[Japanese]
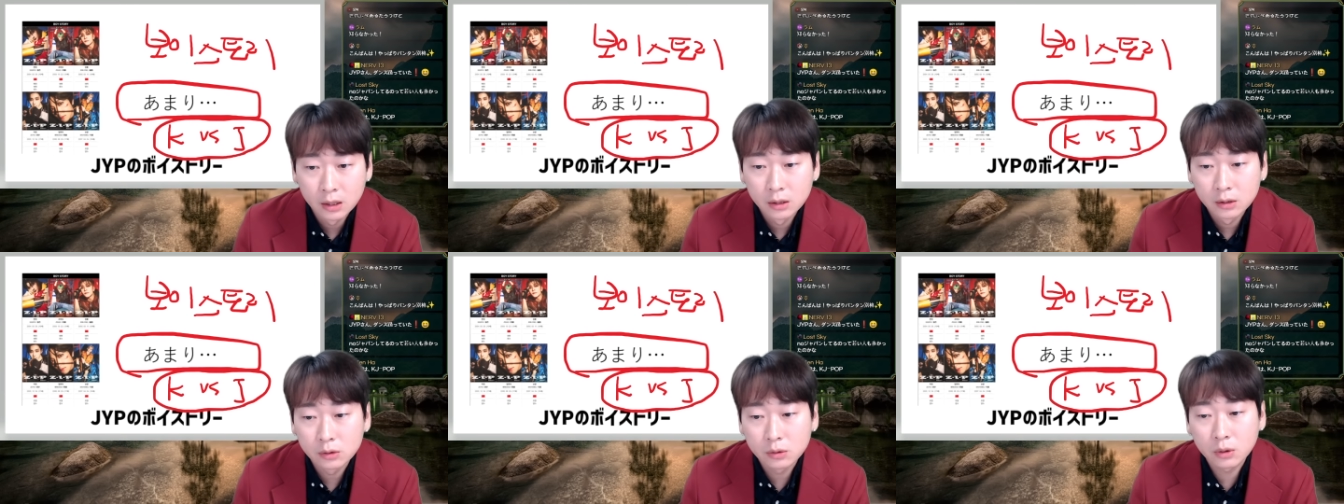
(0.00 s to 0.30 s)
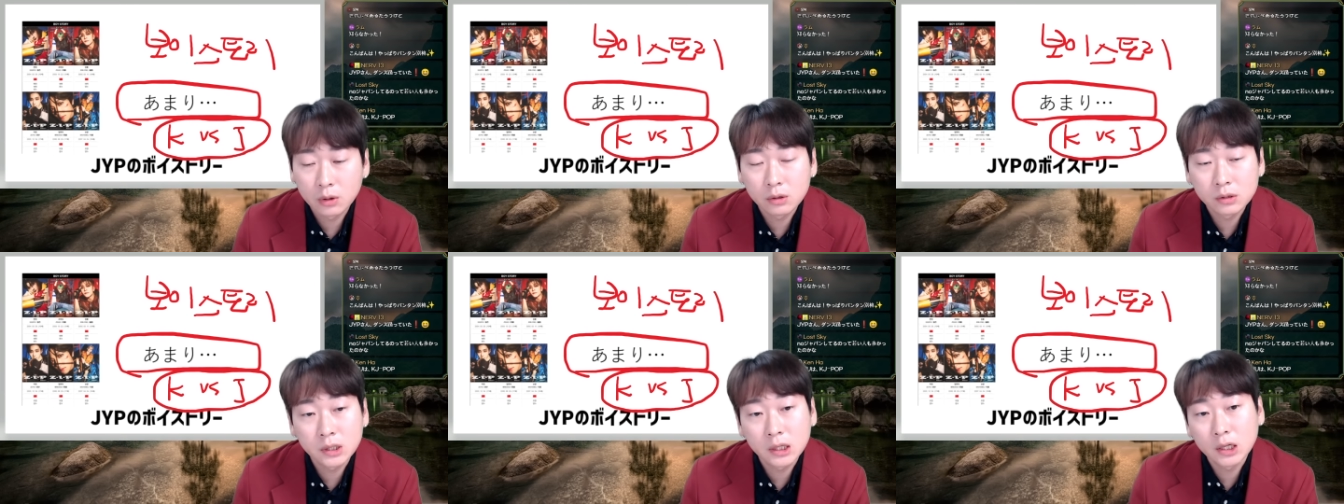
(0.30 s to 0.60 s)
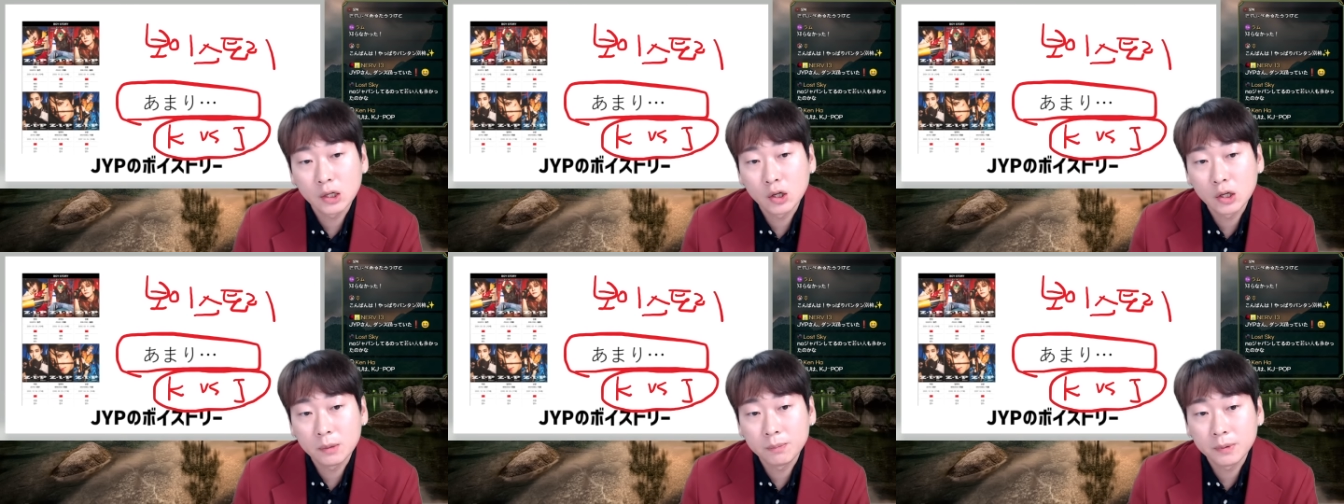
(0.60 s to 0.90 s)
それを
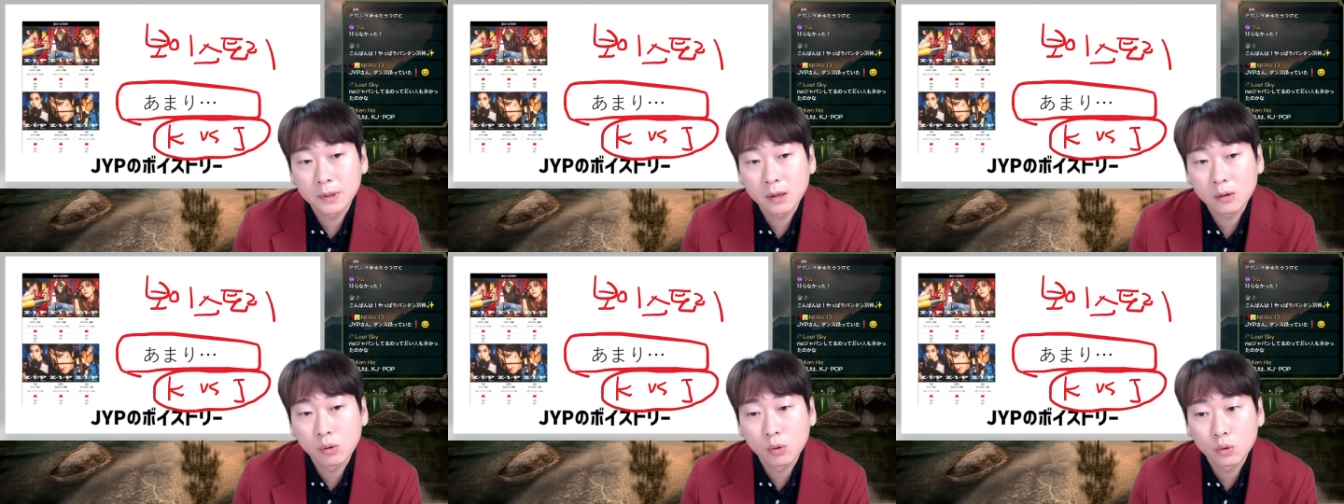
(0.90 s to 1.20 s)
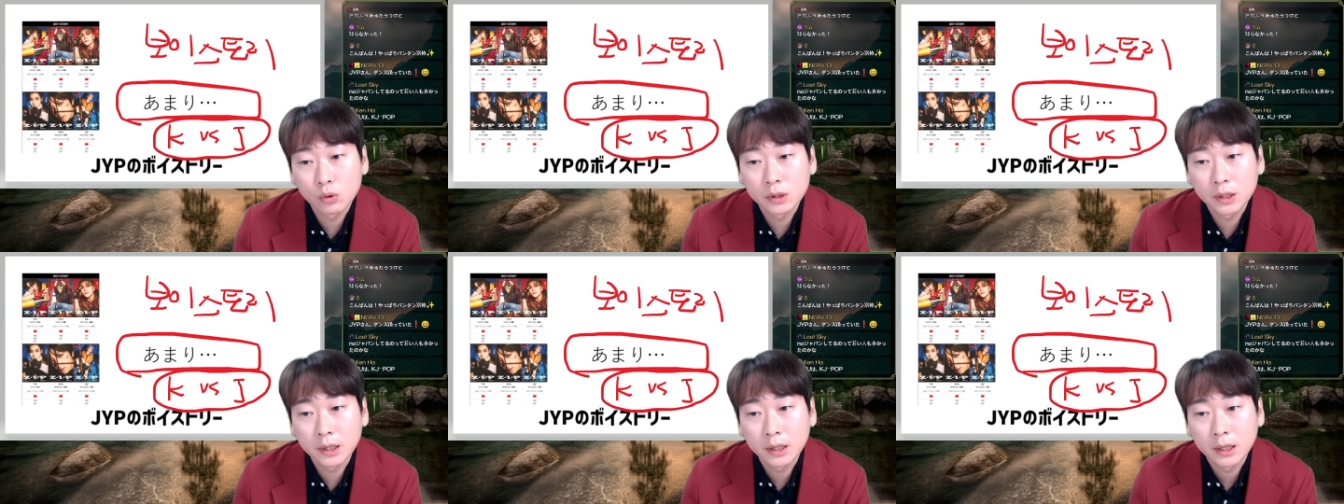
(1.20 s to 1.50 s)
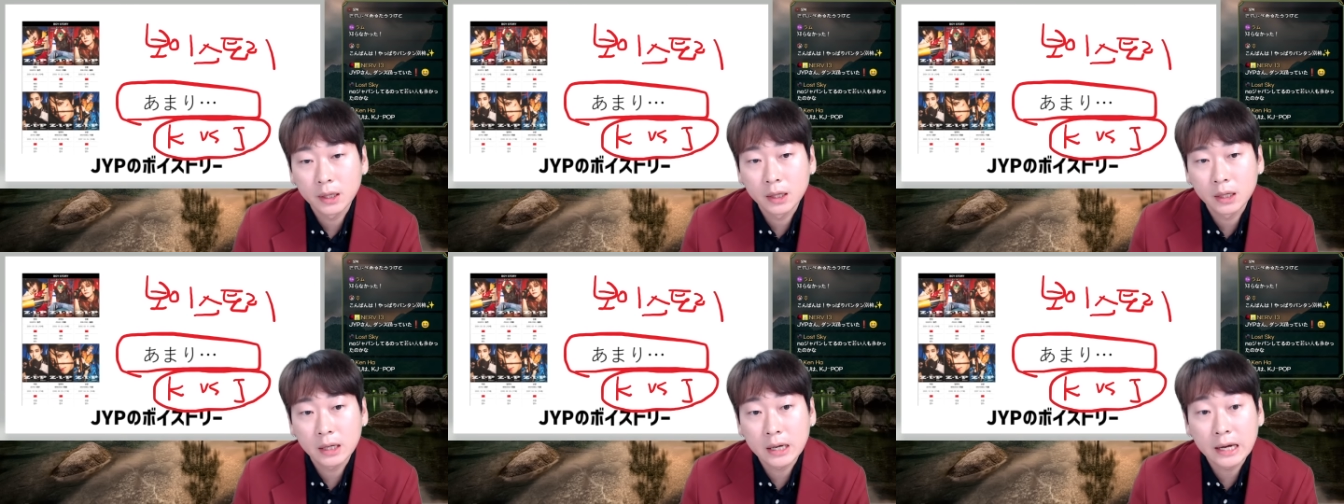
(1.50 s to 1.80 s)
JYP はここ
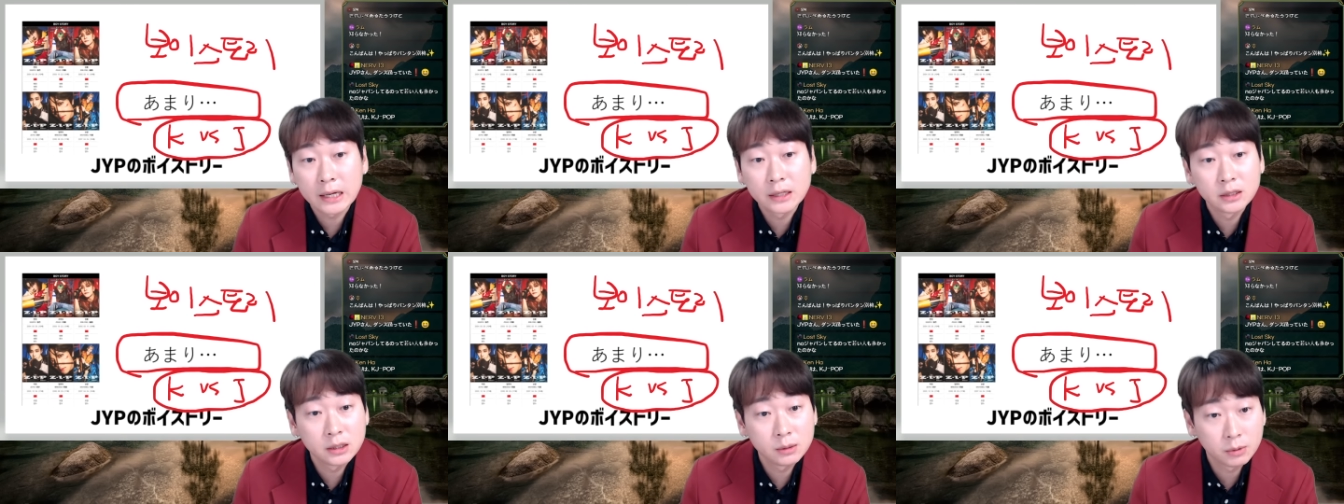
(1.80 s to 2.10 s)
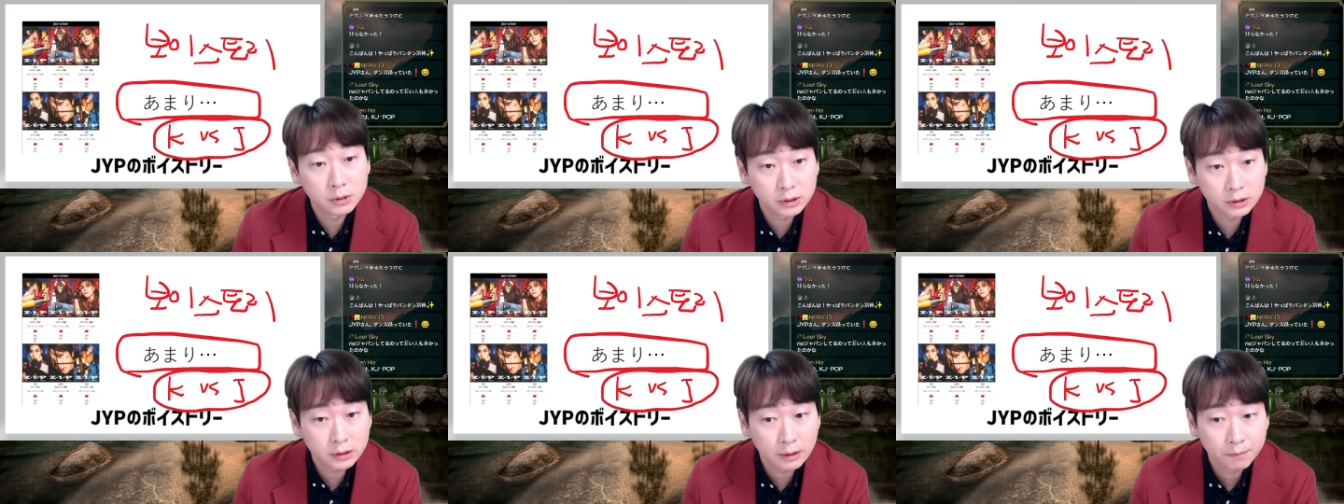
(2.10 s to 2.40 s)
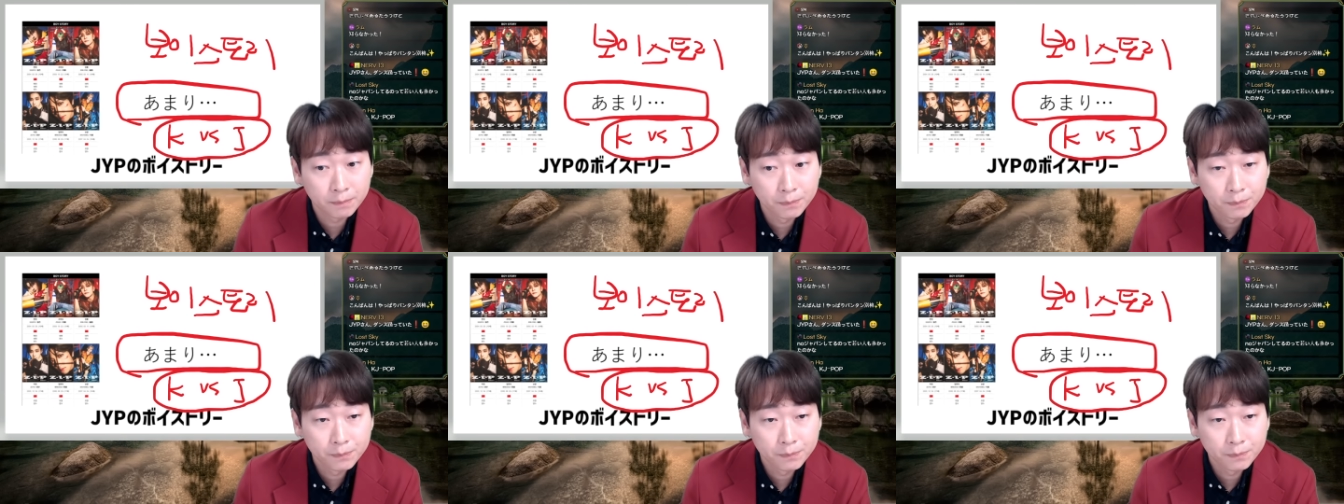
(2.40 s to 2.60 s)
で、感じました。